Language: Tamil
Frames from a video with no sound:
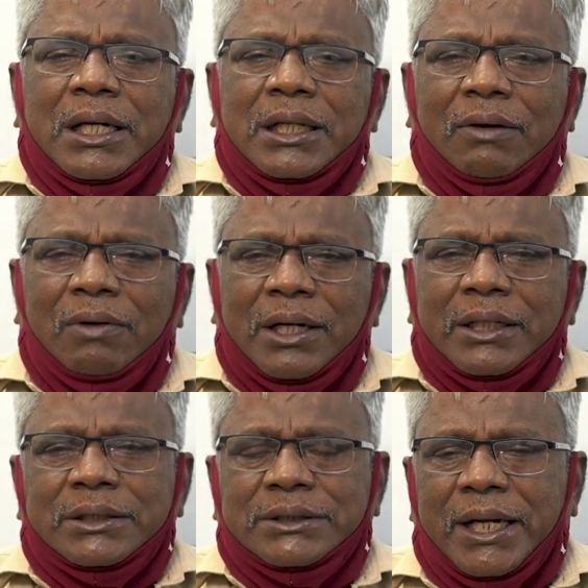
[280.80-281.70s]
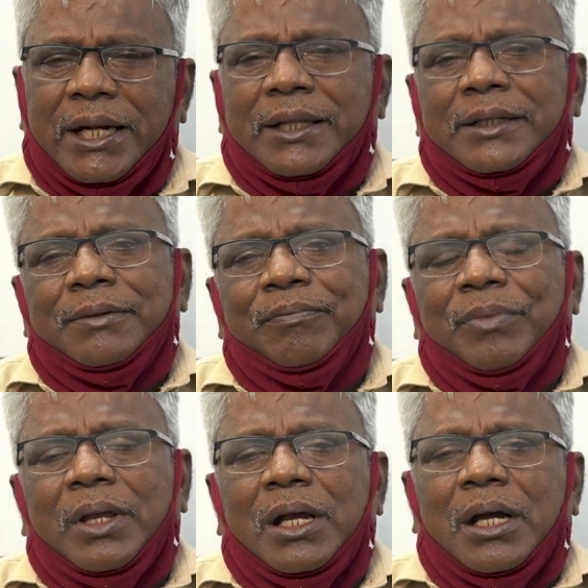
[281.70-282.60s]
இந்த வழக்கு சென்றது
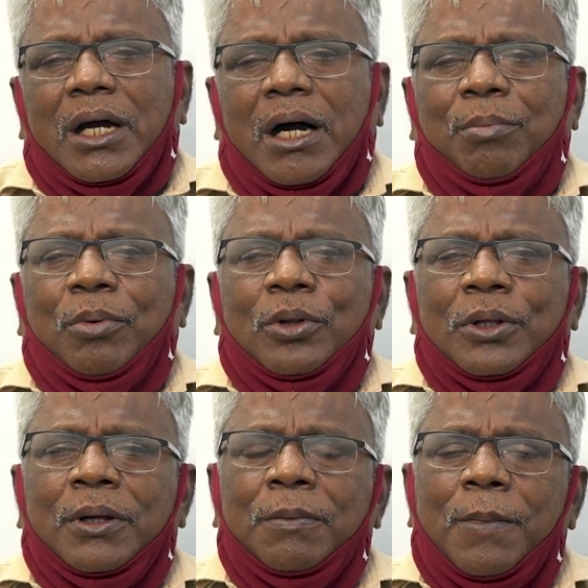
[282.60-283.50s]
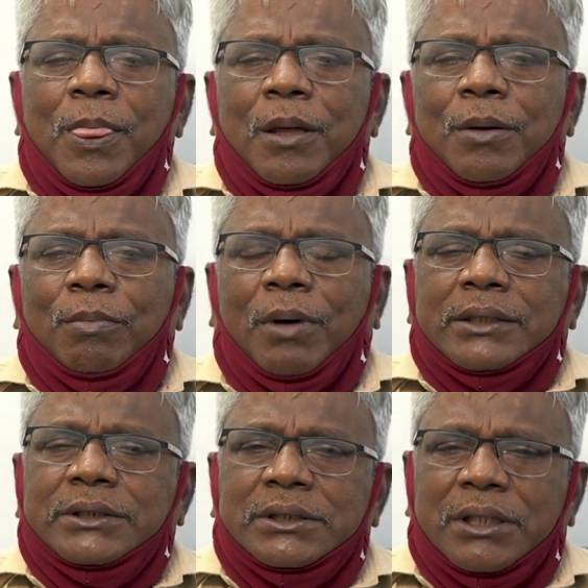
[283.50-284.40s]
அப்போது
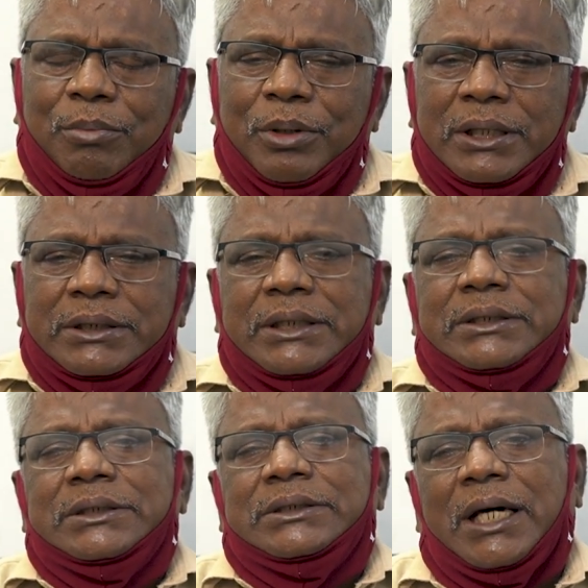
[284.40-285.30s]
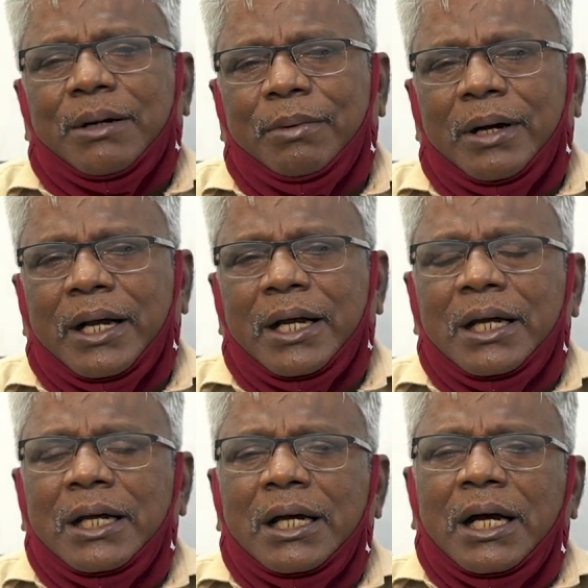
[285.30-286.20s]
மார்க்சிஸ்ட் கம்யூனிஸ்ட் கட்சியின் சார்பாக
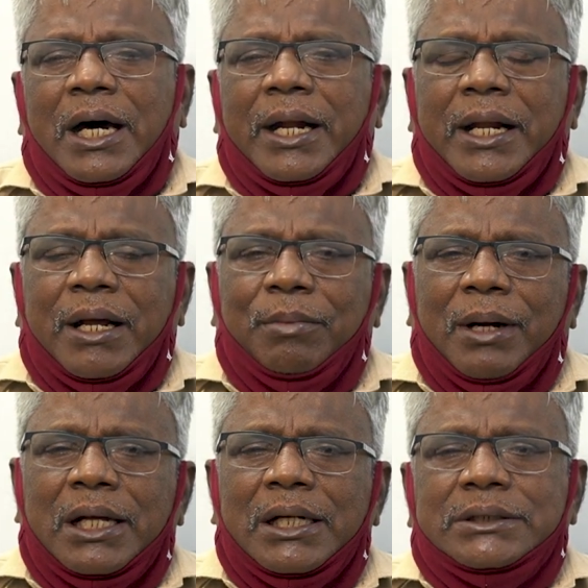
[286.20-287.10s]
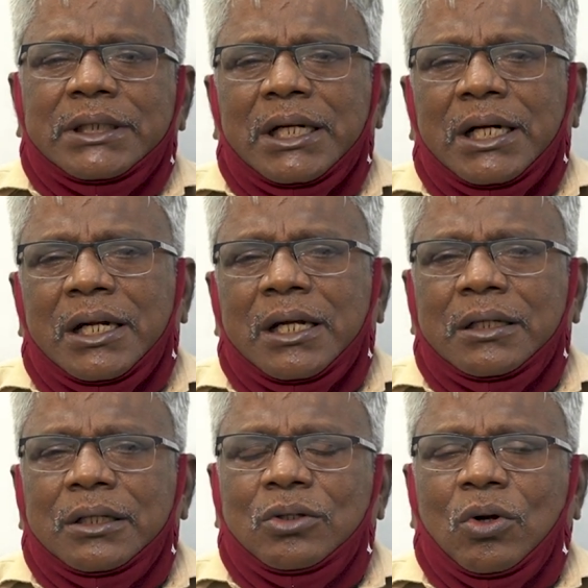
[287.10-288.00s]
அன்றைய மாநில செயலாளர்
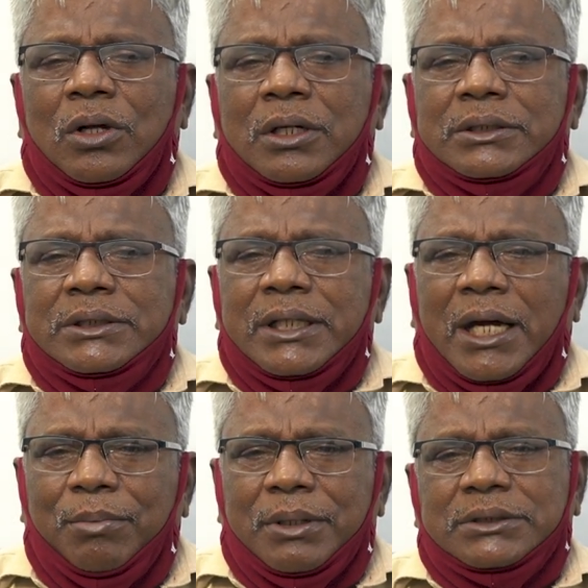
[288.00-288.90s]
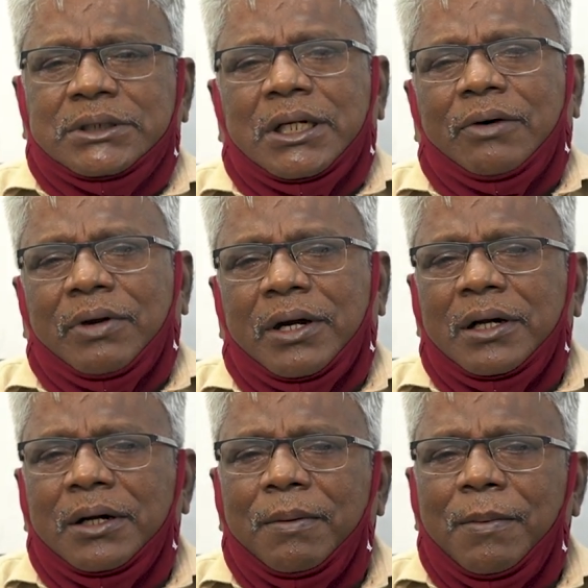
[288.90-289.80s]
தொடர் ஜி ராமகிருஷ்ணன் அவர்கள்